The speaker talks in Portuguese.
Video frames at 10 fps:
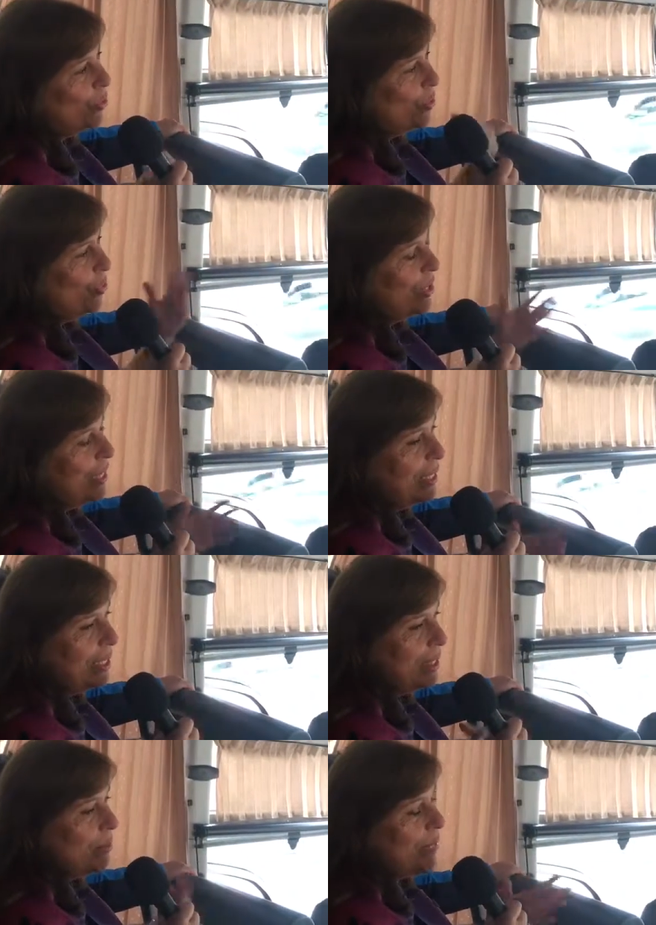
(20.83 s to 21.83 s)
outro
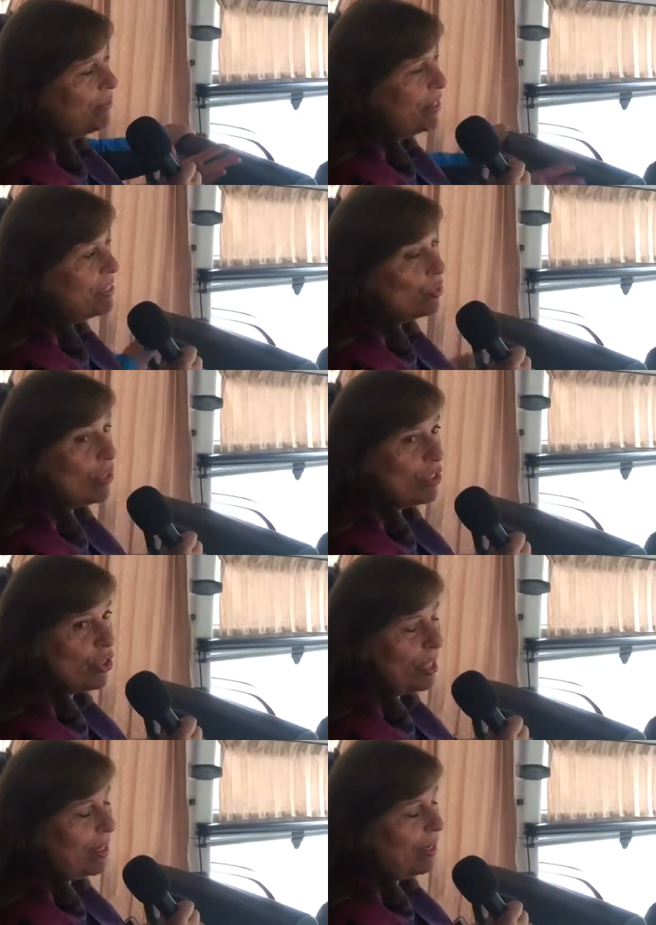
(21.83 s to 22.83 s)
ia e a minha vez nunca
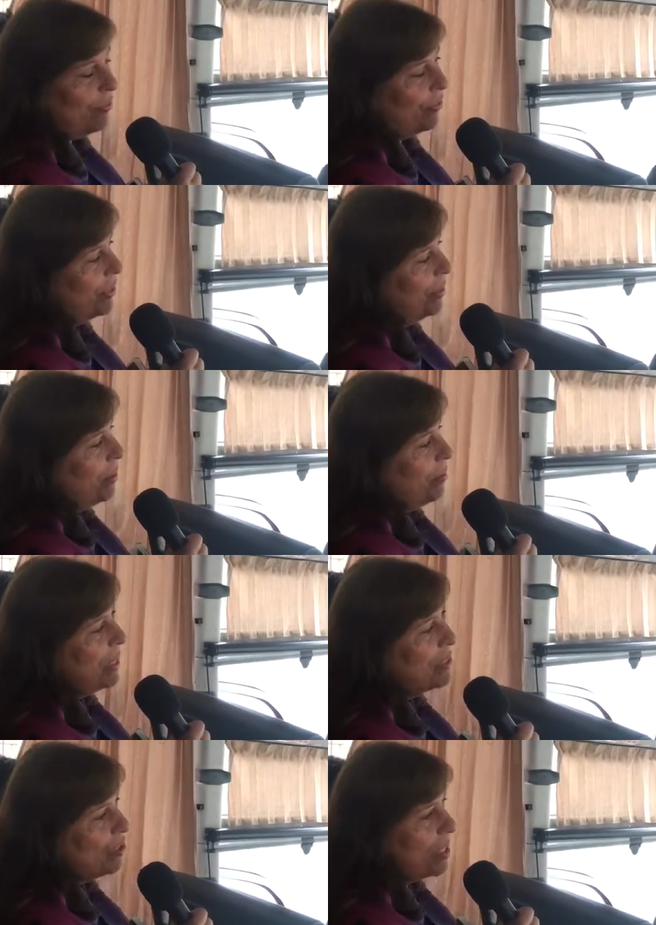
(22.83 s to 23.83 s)
chegava.
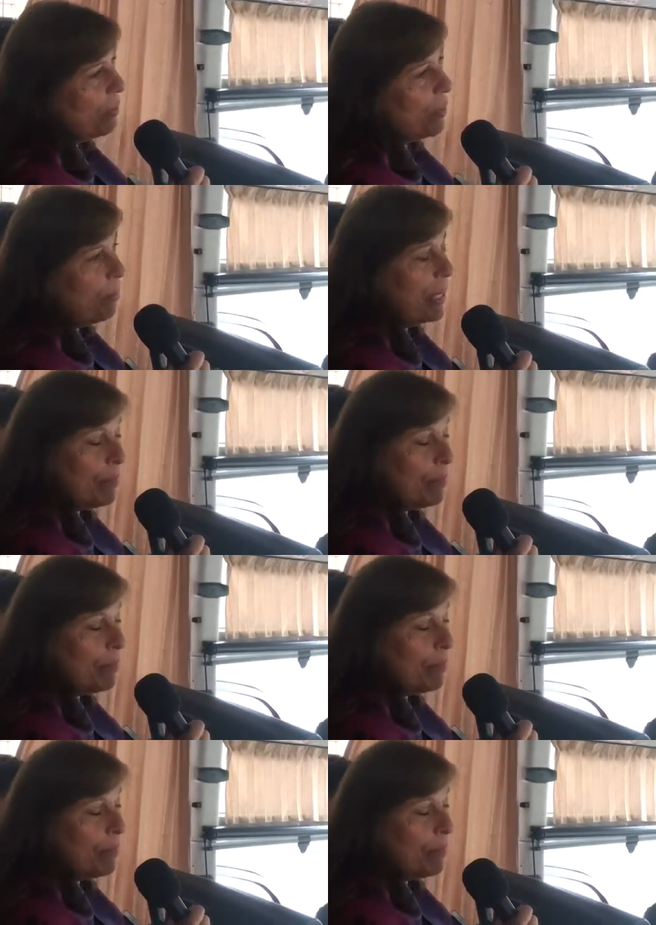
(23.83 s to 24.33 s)
Mas eu sempre